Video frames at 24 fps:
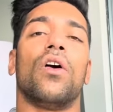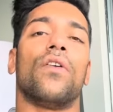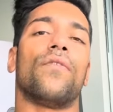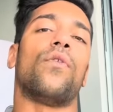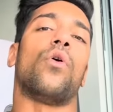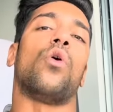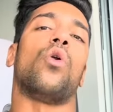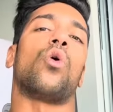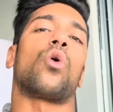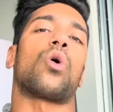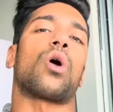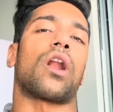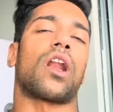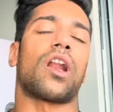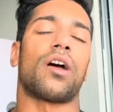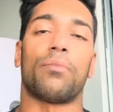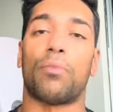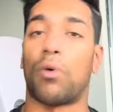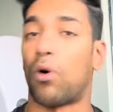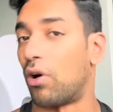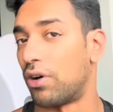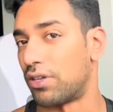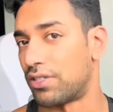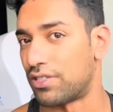फॉलो करना
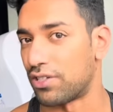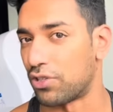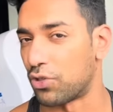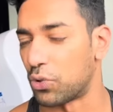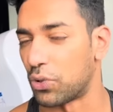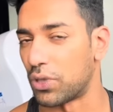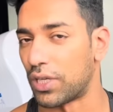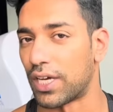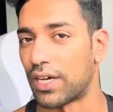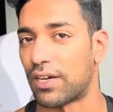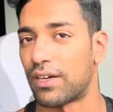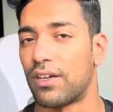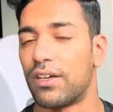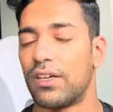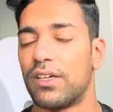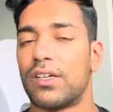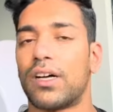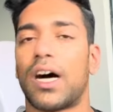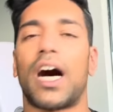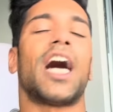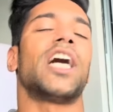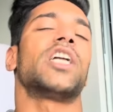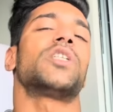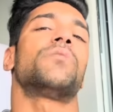बहुत ज़रूरी है
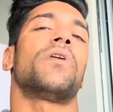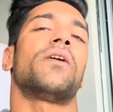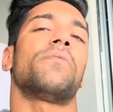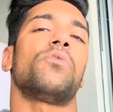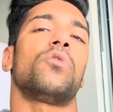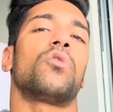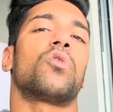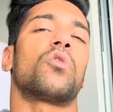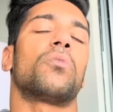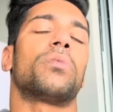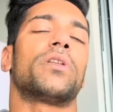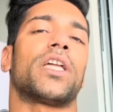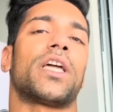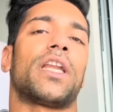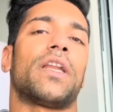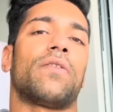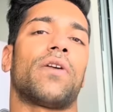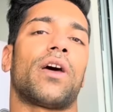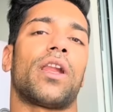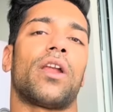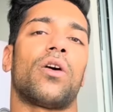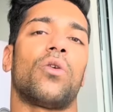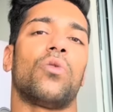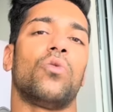आज मैं आप लोगों को बताने
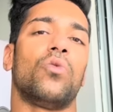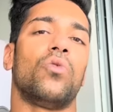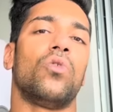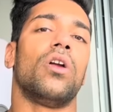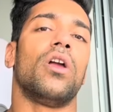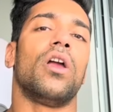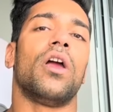वाला हूँ